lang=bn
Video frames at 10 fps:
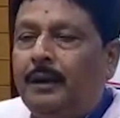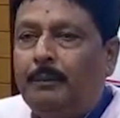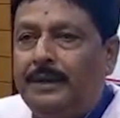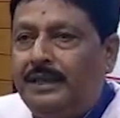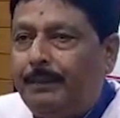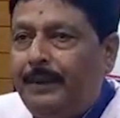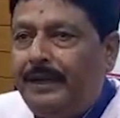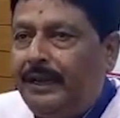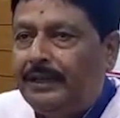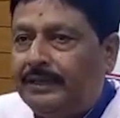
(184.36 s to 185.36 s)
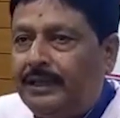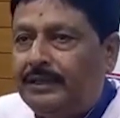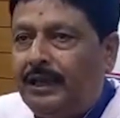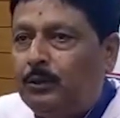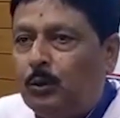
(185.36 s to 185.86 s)
বিজেপির
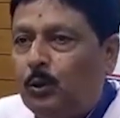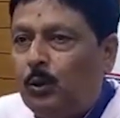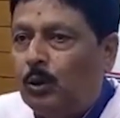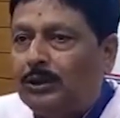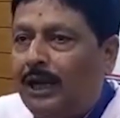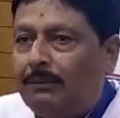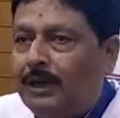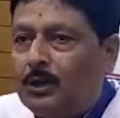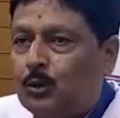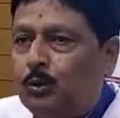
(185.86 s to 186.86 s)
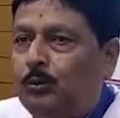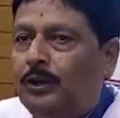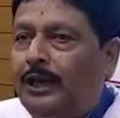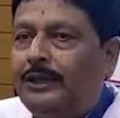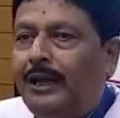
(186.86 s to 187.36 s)
নেতৃত্বের কোনো কথা আমরা শুনবো না
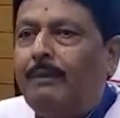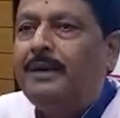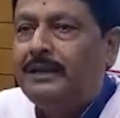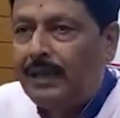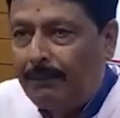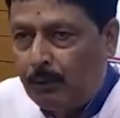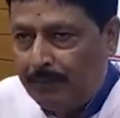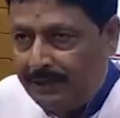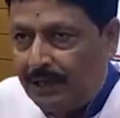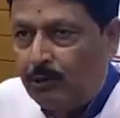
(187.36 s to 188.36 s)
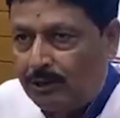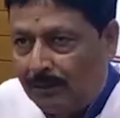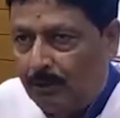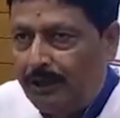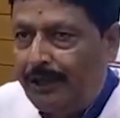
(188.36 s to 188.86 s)
তারা মিথ্যা মিথ্যা কথা
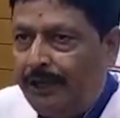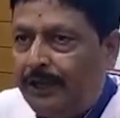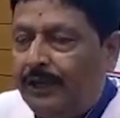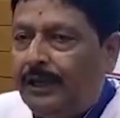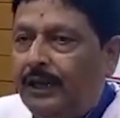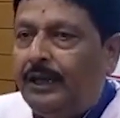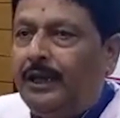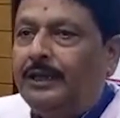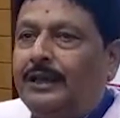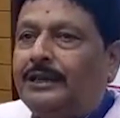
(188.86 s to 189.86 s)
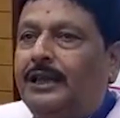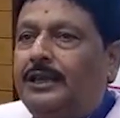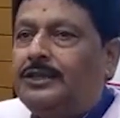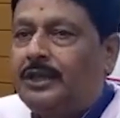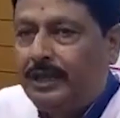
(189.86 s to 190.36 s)
বলে তাদের
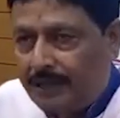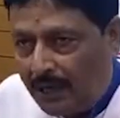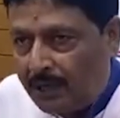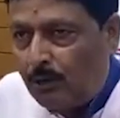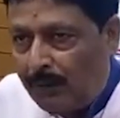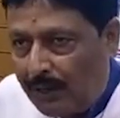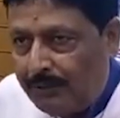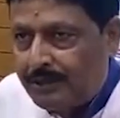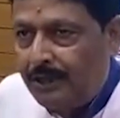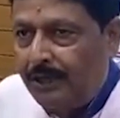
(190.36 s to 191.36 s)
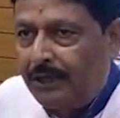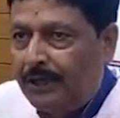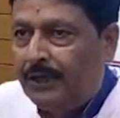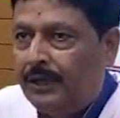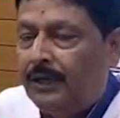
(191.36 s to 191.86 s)
শিক্ষার অভাব আছে
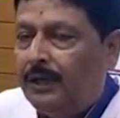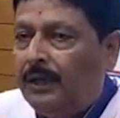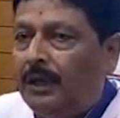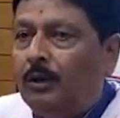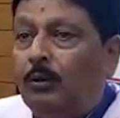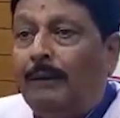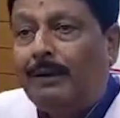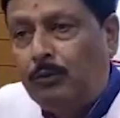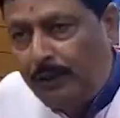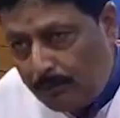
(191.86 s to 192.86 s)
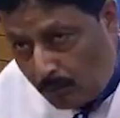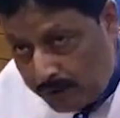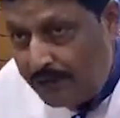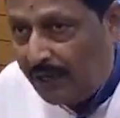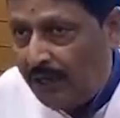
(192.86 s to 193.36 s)
আবার উনি
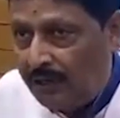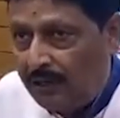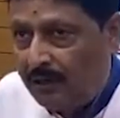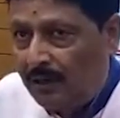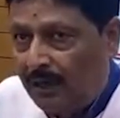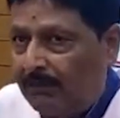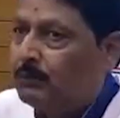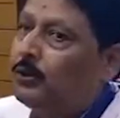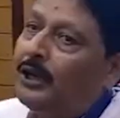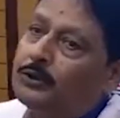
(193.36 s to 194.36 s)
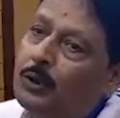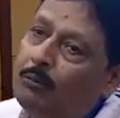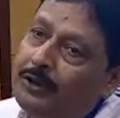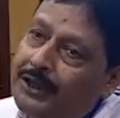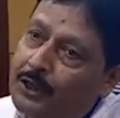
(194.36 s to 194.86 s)
মহিলা আবার উনার
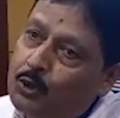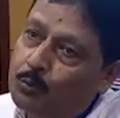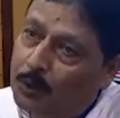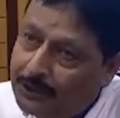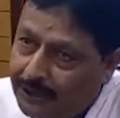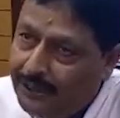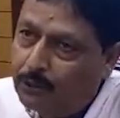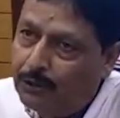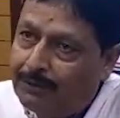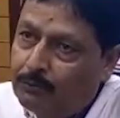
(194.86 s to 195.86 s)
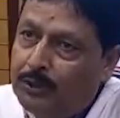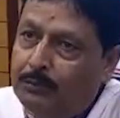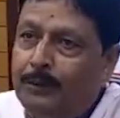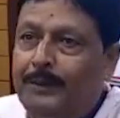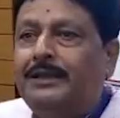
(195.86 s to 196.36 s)
সম্বন্ধে কিছু বলতে গেলেও আবার উনি
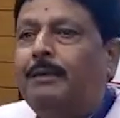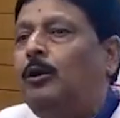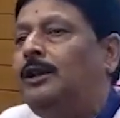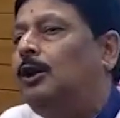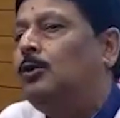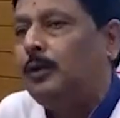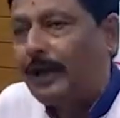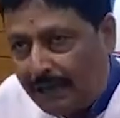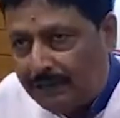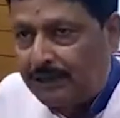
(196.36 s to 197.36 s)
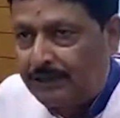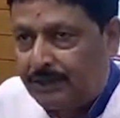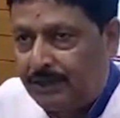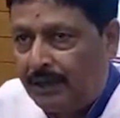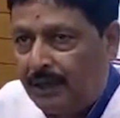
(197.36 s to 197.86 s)
বলবেন যে মহিলার উপর আঘাত আনছে
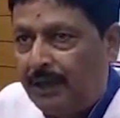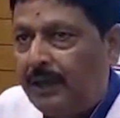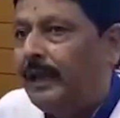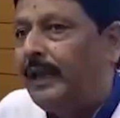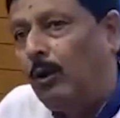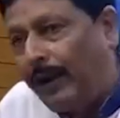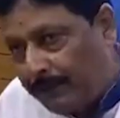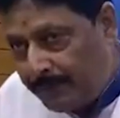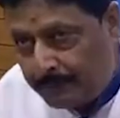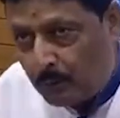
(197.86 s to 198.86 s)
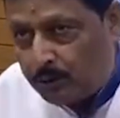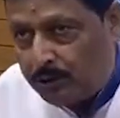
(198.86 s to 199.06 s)
এও এক বিপদ